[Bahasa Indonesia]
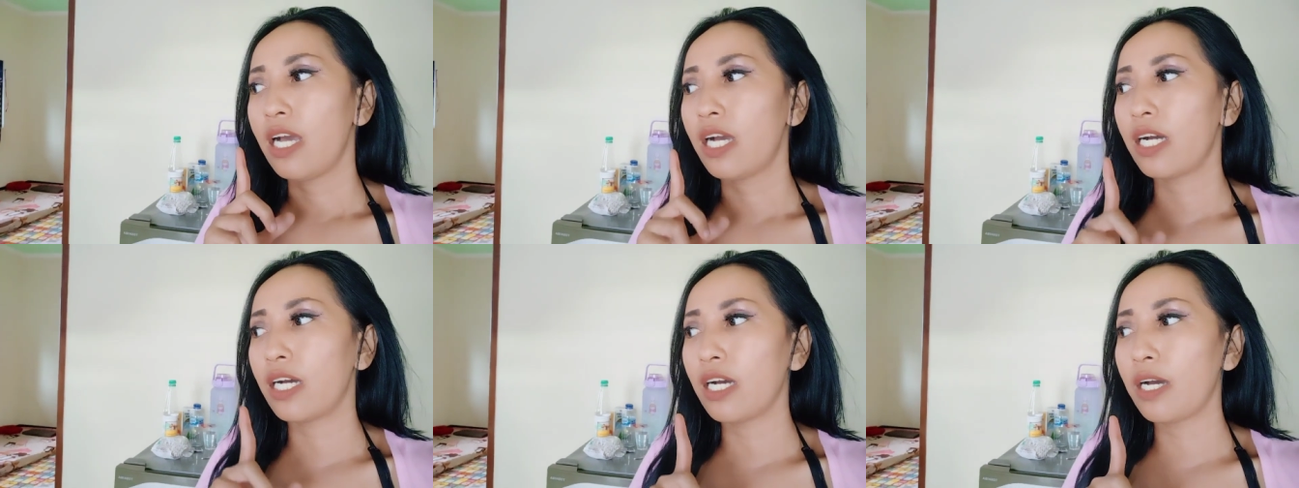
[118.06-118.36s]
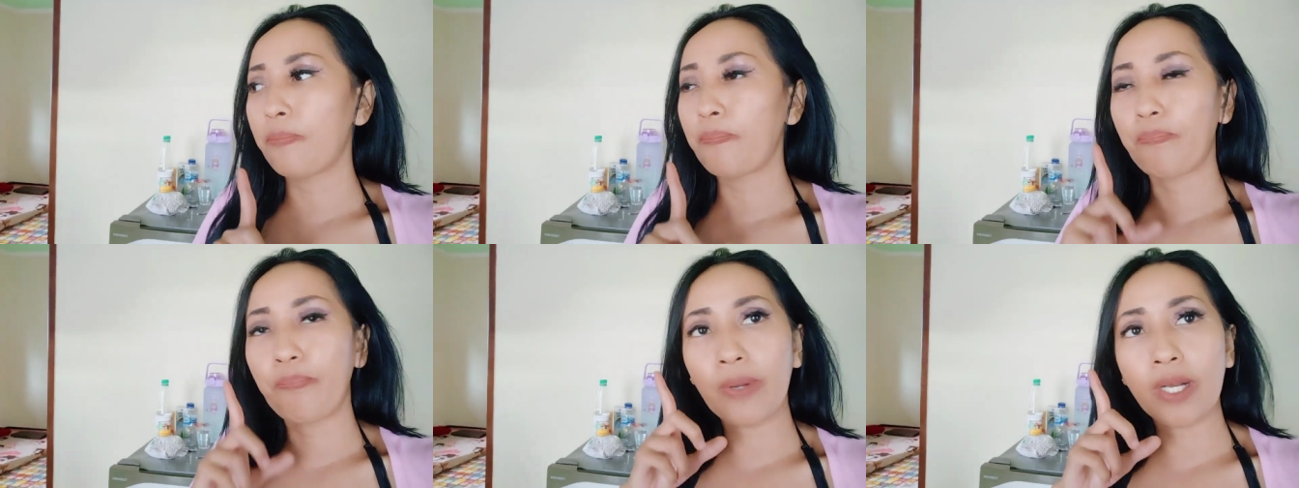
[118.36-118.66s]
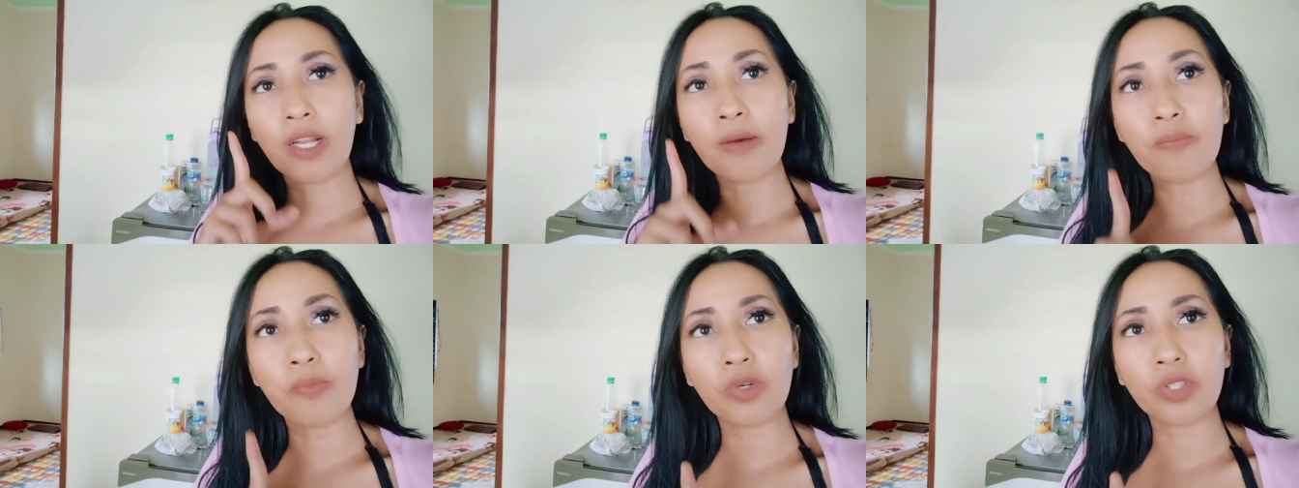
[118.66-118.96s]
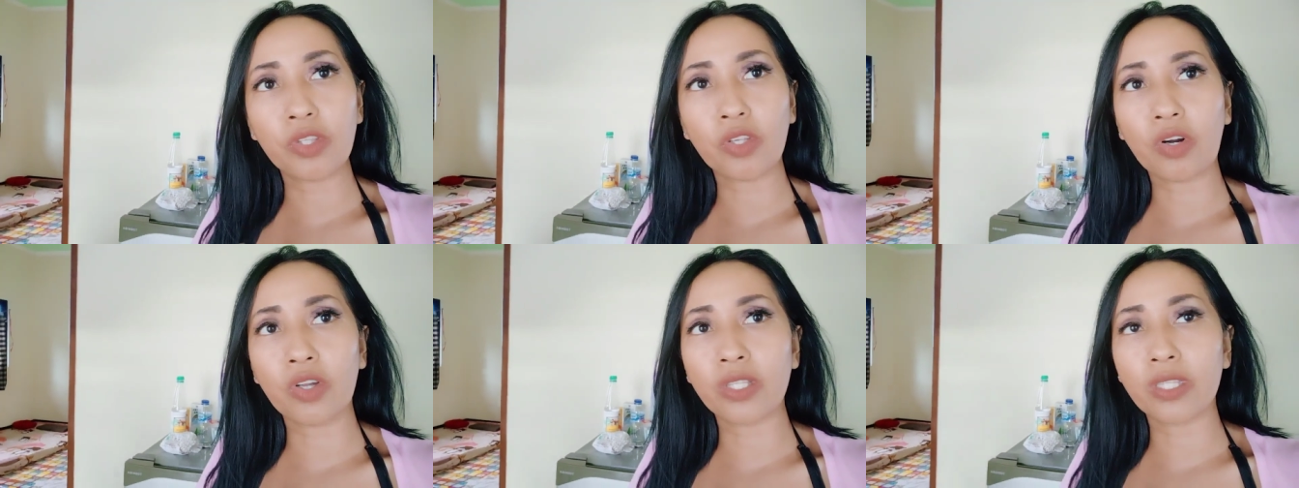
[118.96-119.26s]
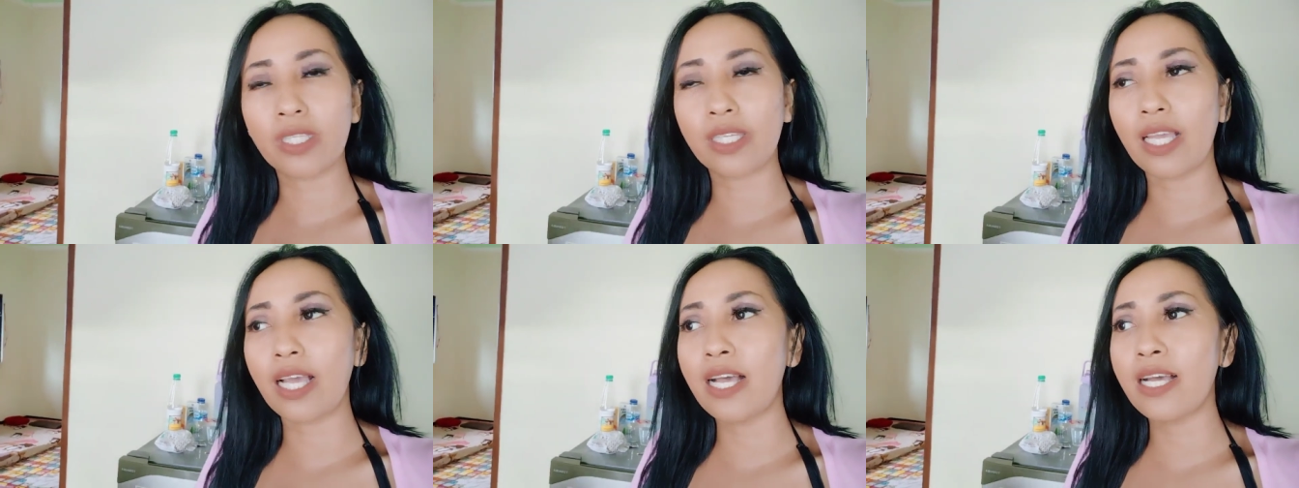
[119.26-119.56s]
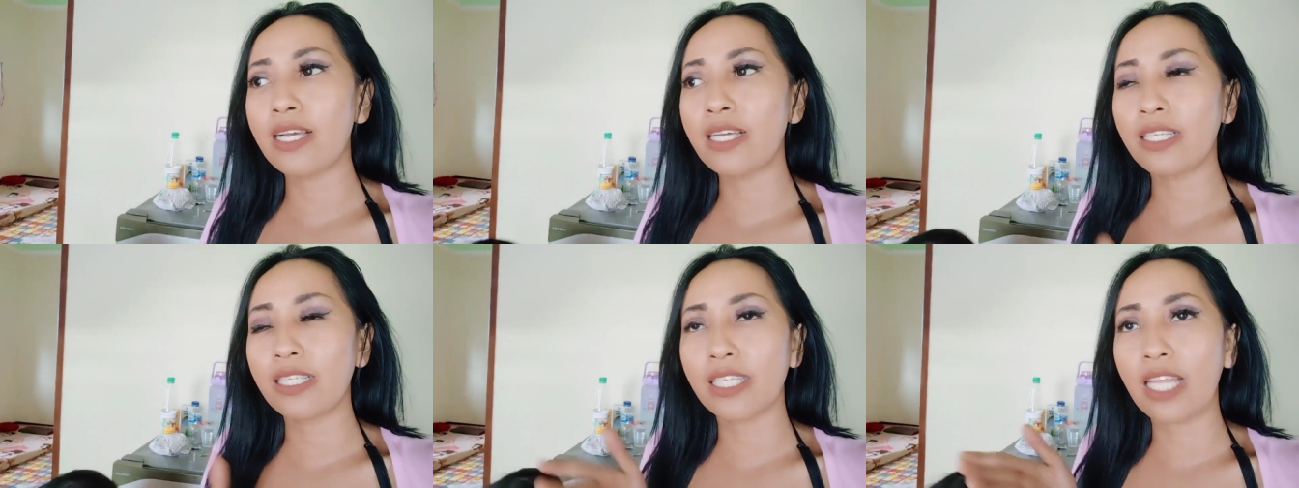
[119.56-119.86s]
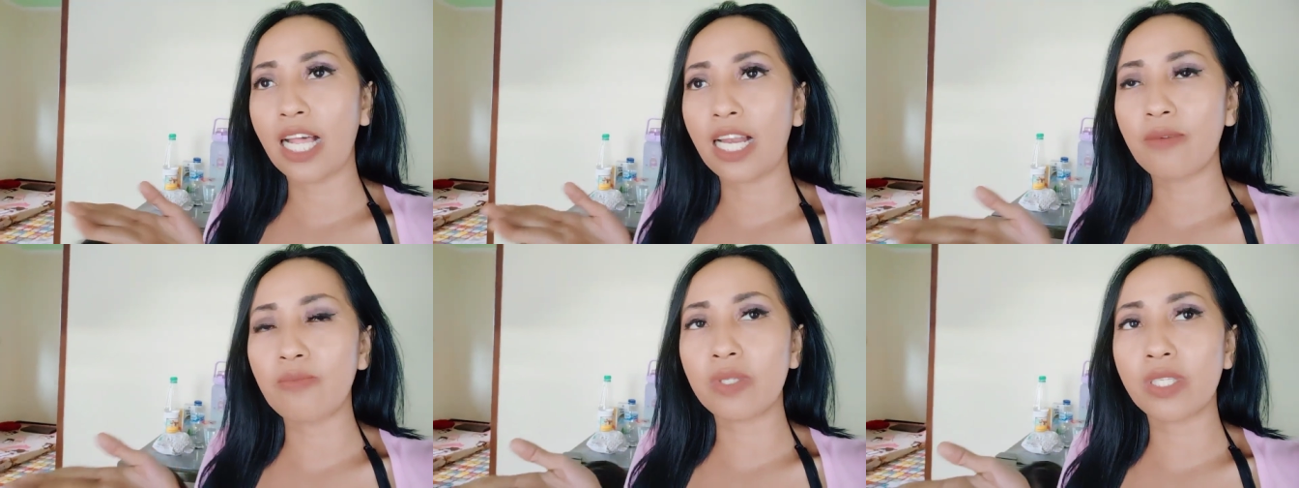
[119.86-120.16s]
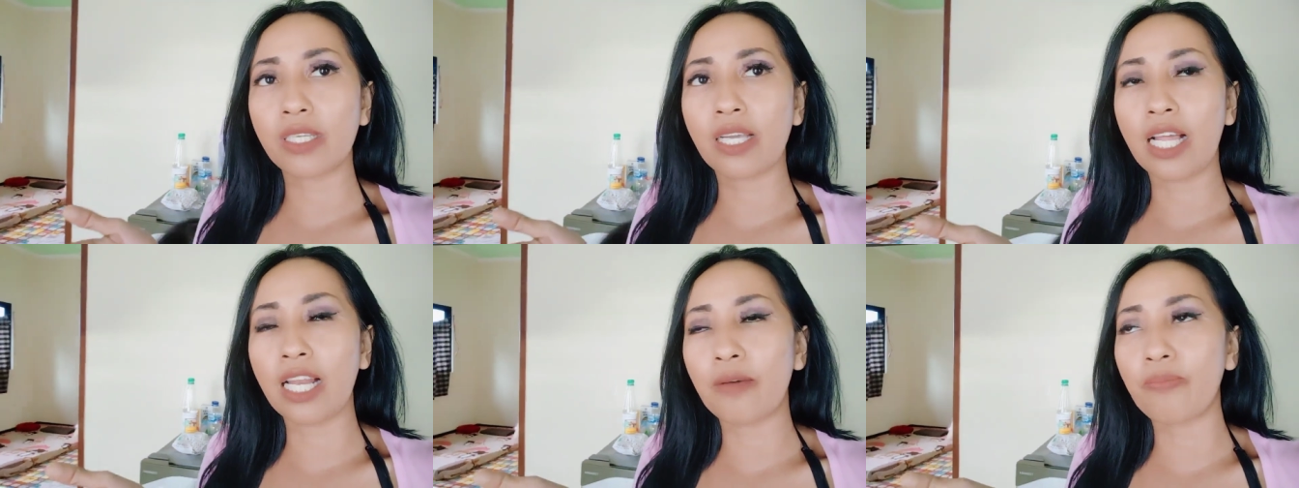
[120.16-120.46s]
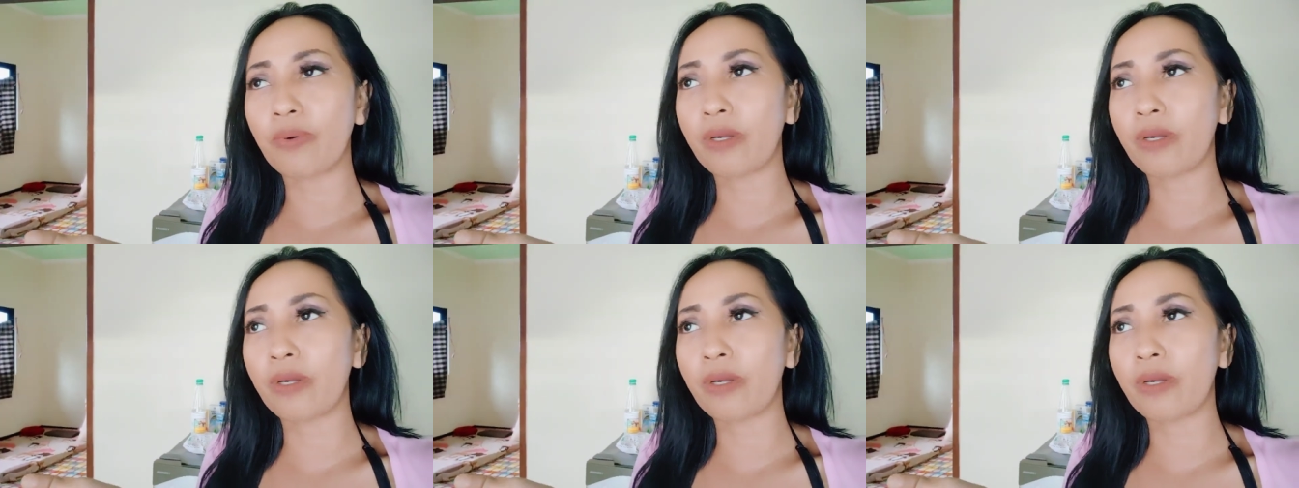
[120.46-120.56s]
eh, pelembut roti ya dalam segala